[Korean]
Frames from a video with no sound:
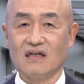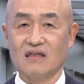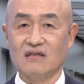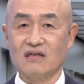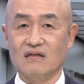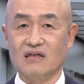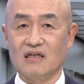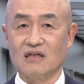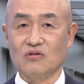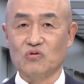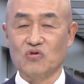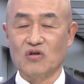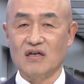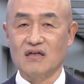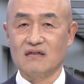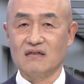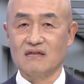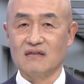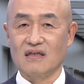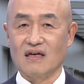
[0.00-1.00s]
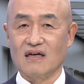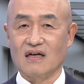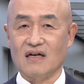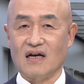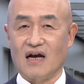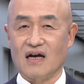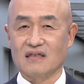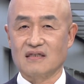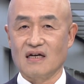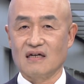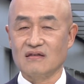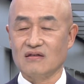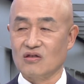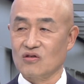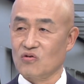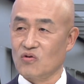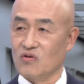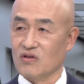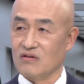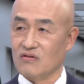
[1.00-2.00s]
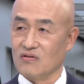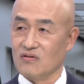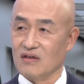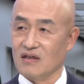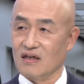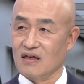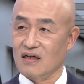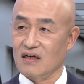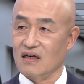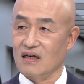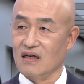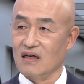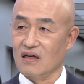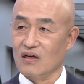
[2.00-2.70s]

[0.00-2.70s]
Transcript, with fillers: 특히 최근에 가장 뜨거웠던 게